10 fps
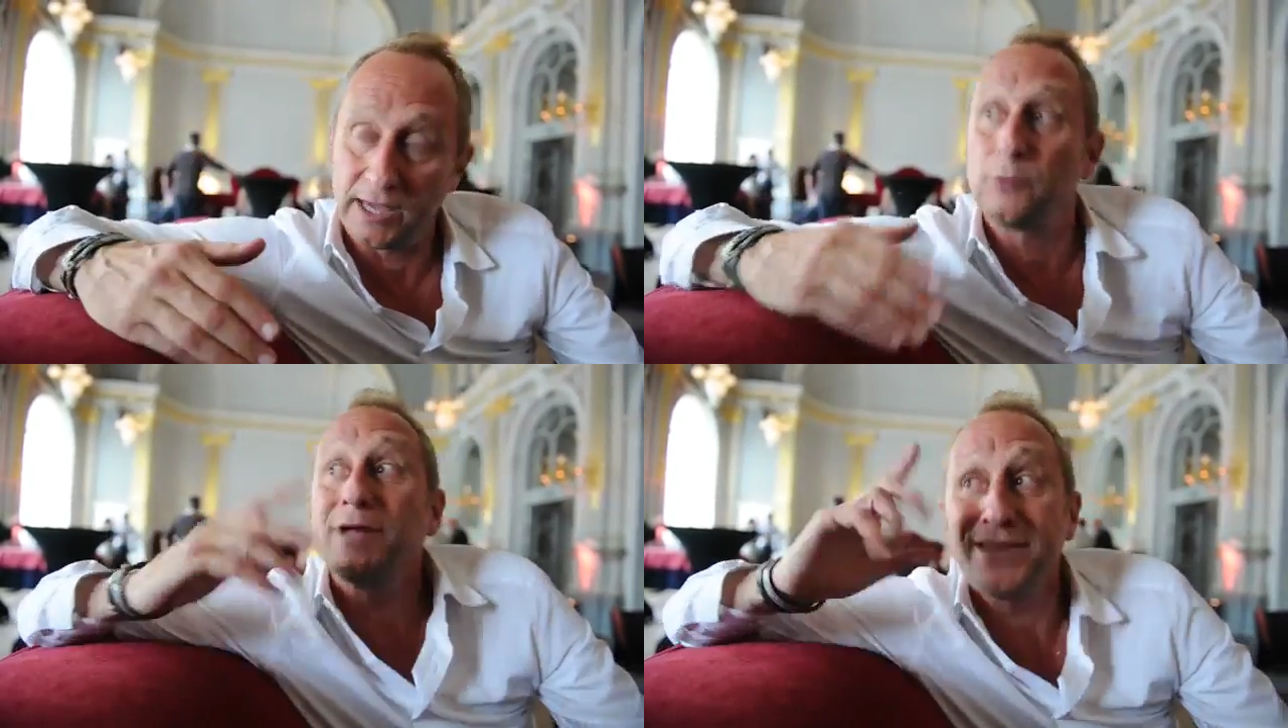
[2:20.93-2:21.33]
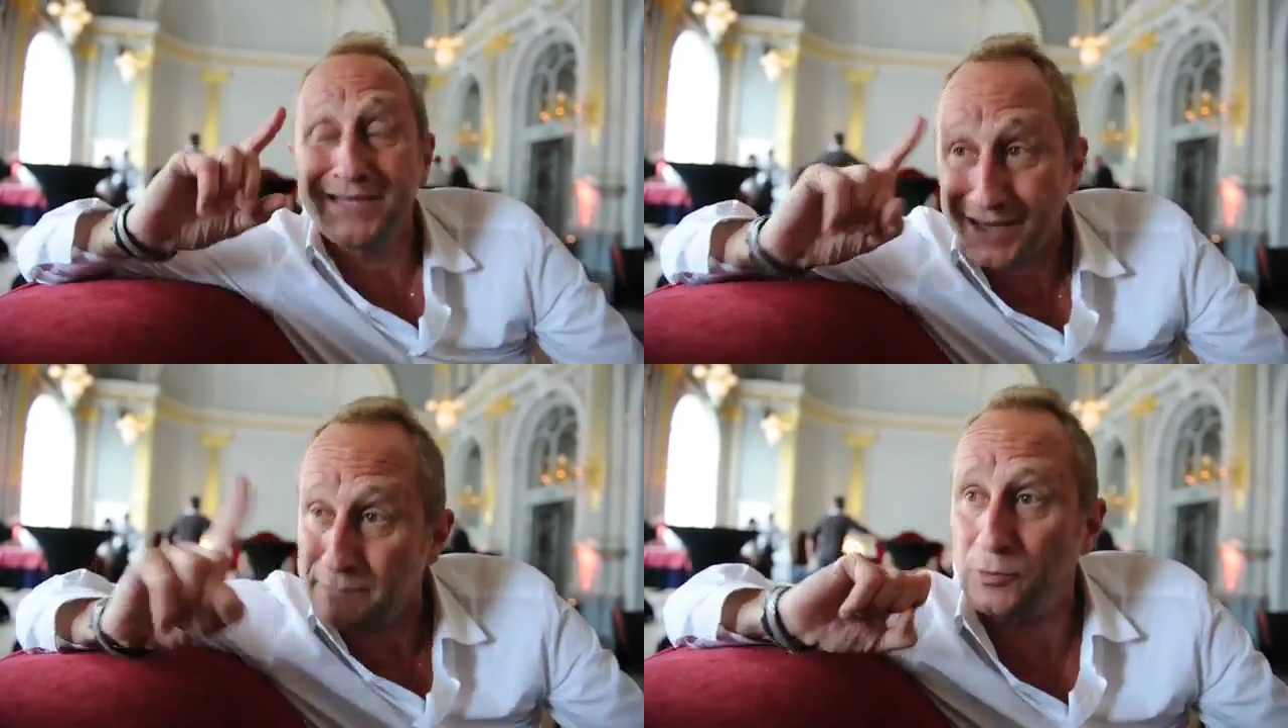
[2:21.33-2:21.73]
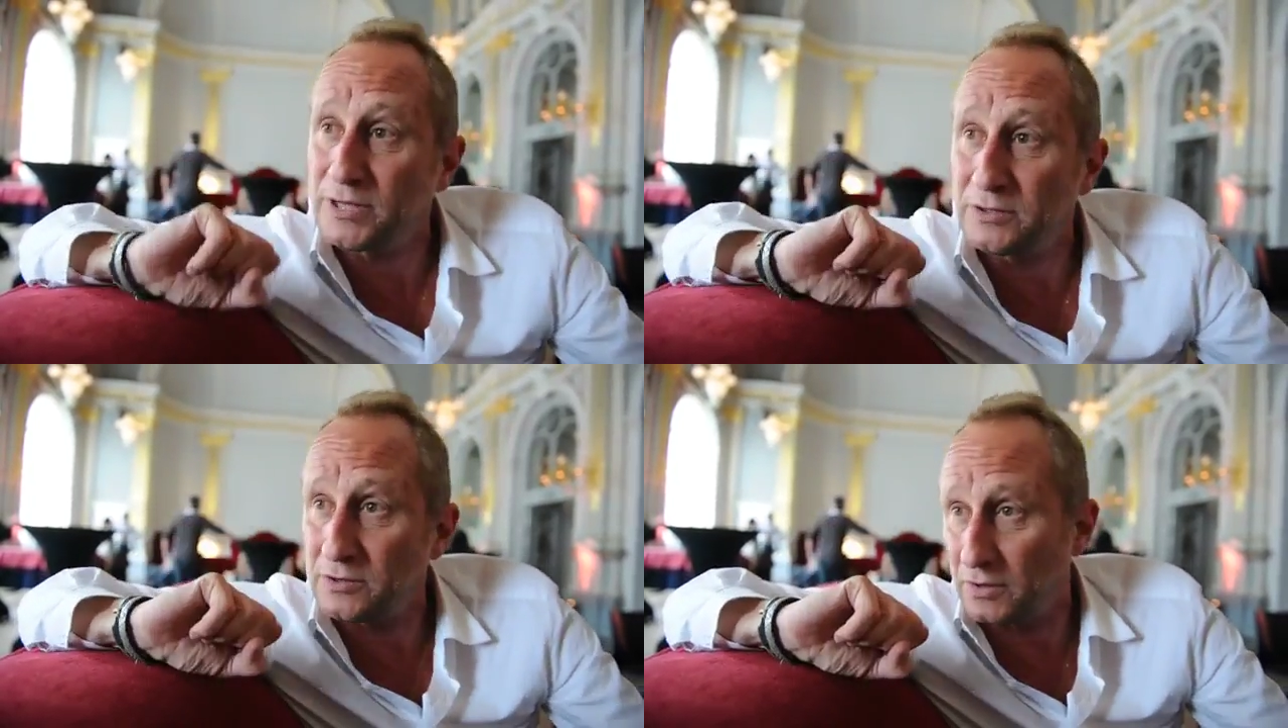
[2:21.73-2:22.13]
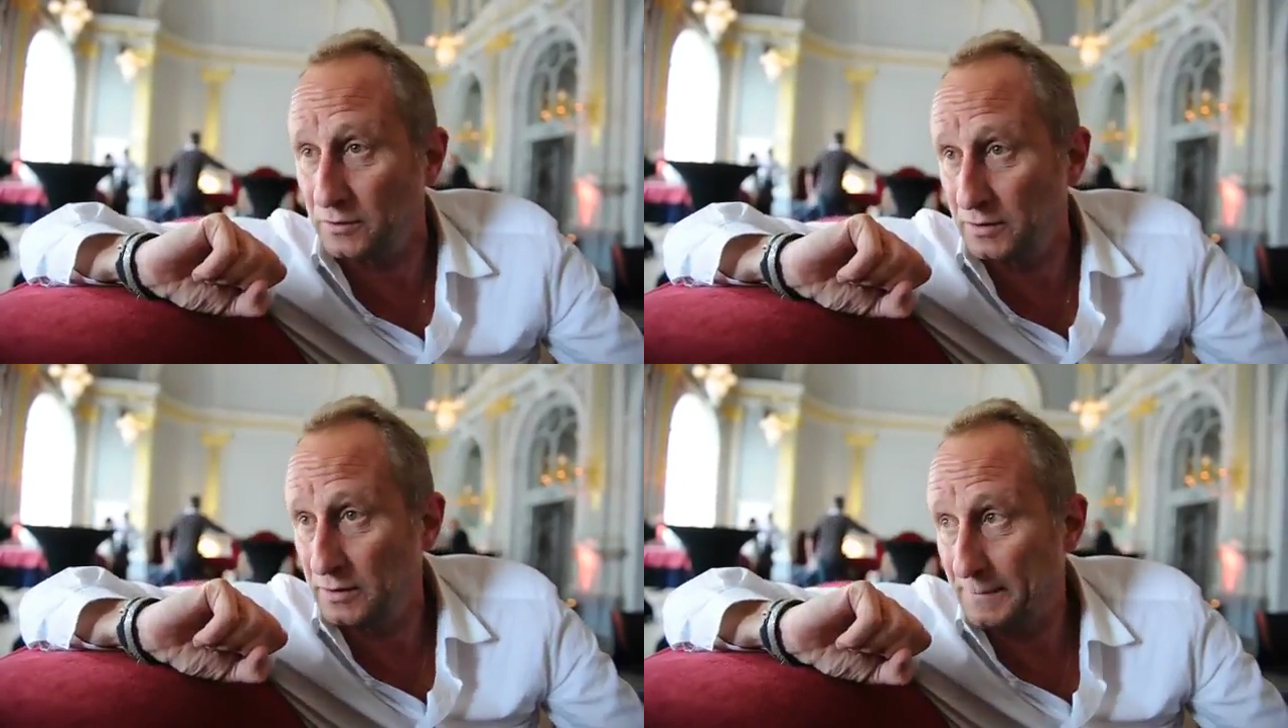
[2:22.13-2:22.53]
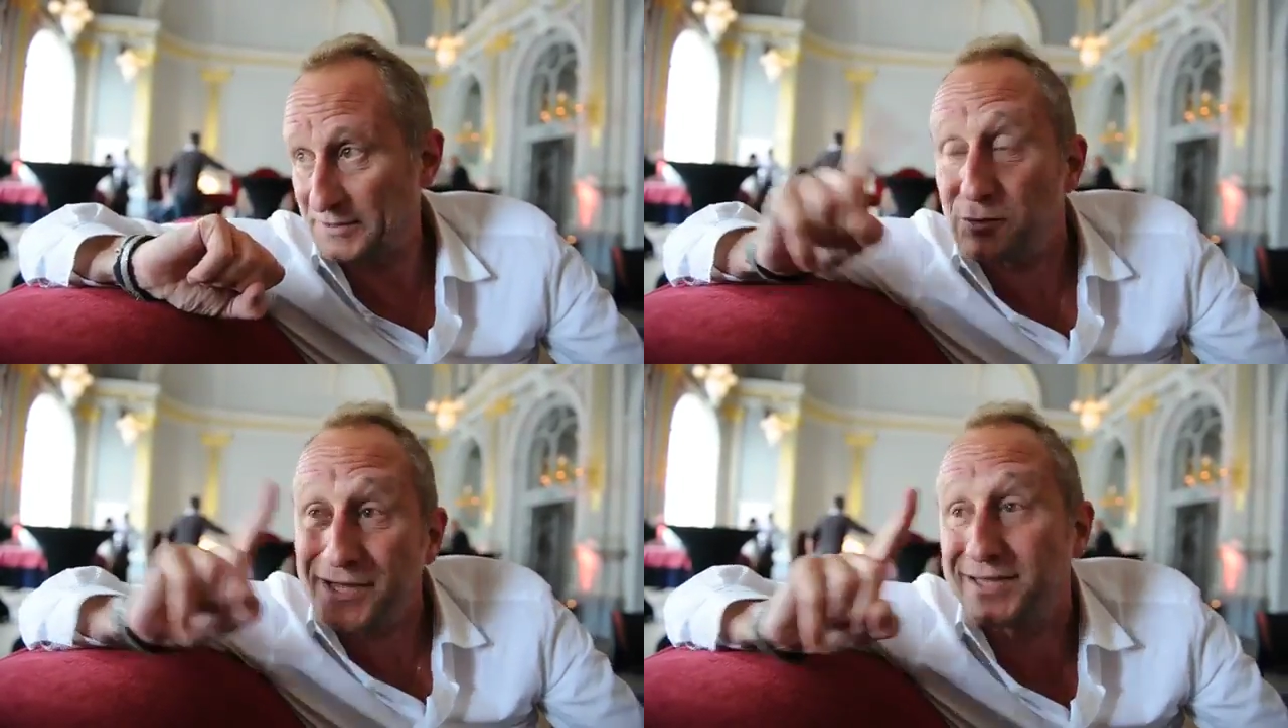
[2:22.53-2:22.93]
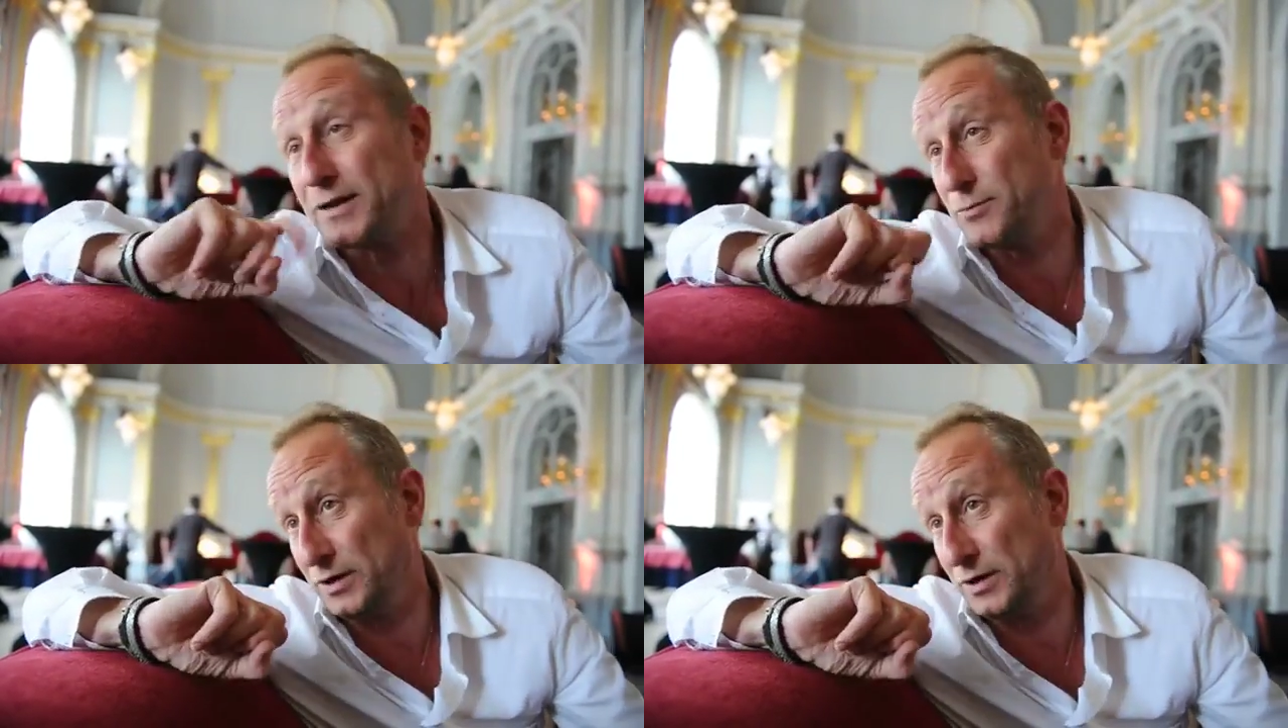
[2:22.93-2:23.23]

Et on a des très bons lecteurs, parce qu'on a des très